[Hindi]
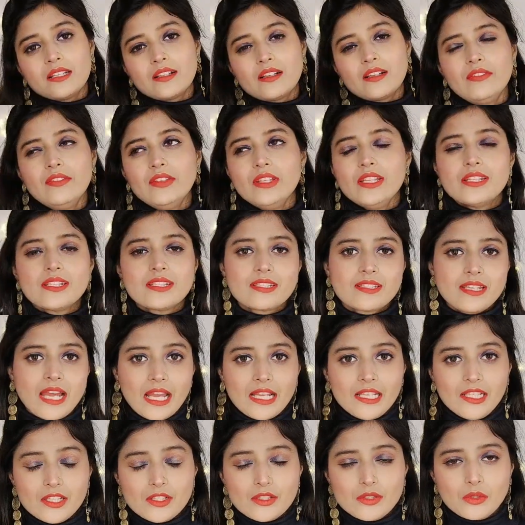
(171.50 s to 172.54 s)
काफ़ी
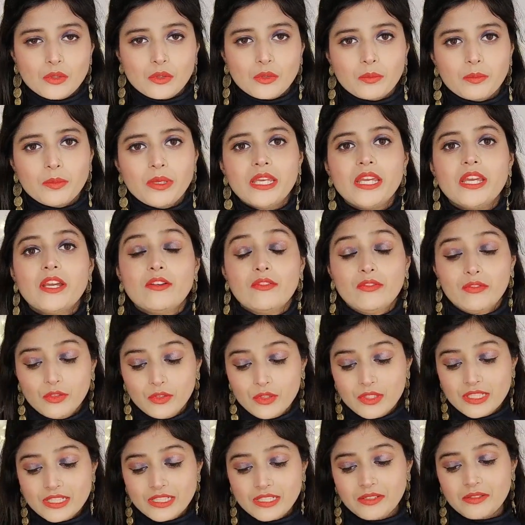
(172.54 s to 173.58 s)
स्टाइलिश लुक में है
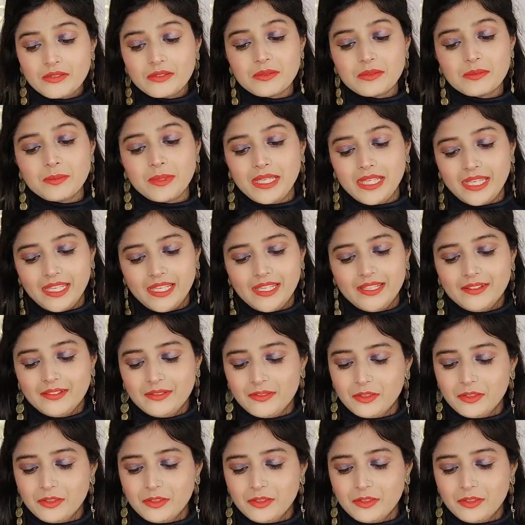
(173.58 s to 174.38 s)
फुल स्लीव्स में है